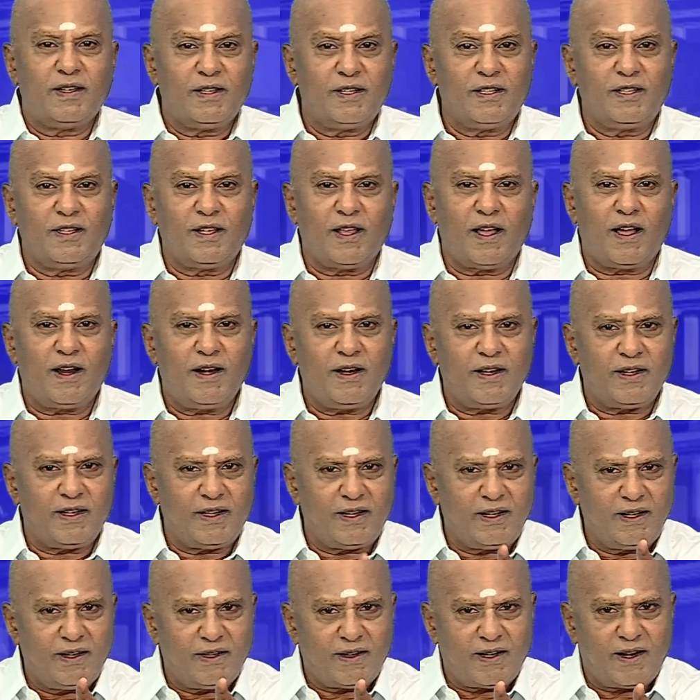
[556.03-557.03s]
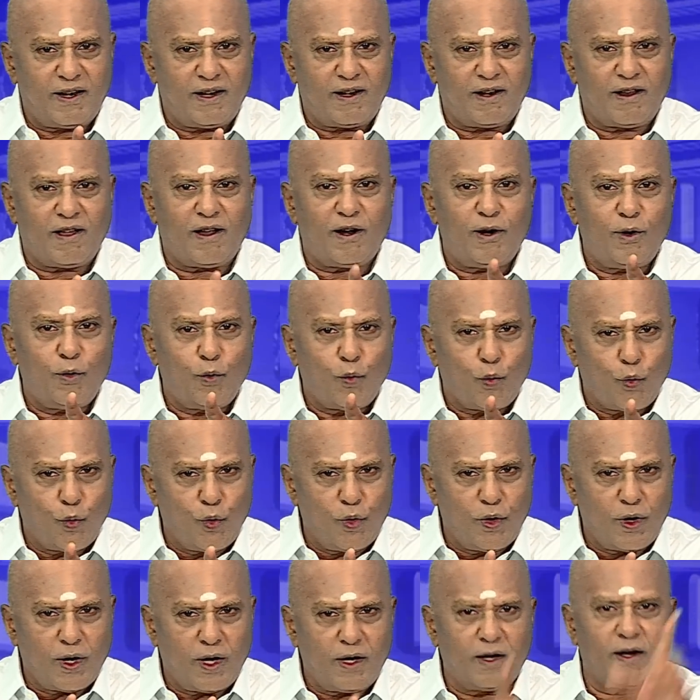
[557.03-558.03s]
இதுதான் இன்றைய நாள்
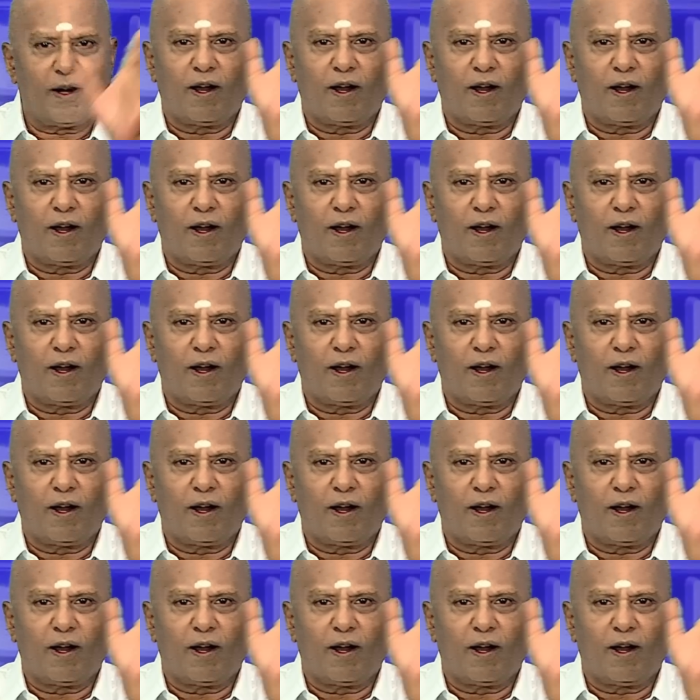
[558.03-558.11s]
உங்கள்